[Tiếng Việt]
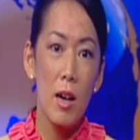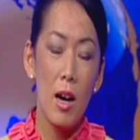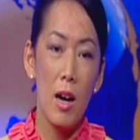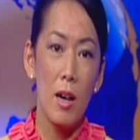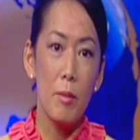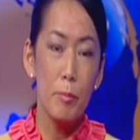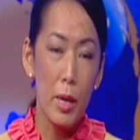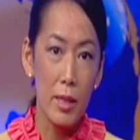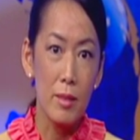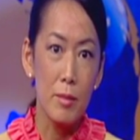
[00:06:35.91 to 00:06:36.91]
uh,
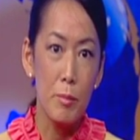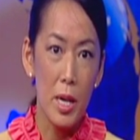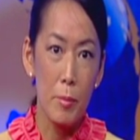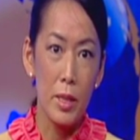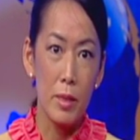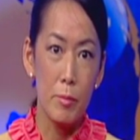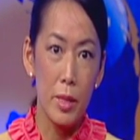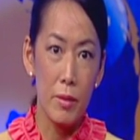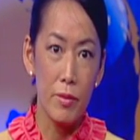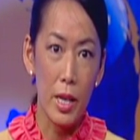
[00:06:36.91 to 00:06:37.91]
bệnh mà mình
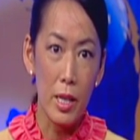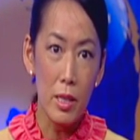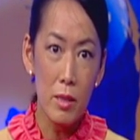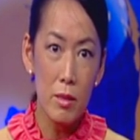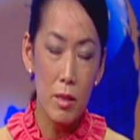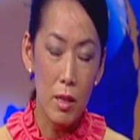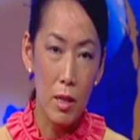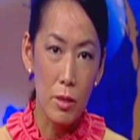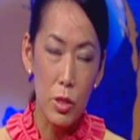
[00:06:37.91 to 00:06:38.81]
mình phải uh,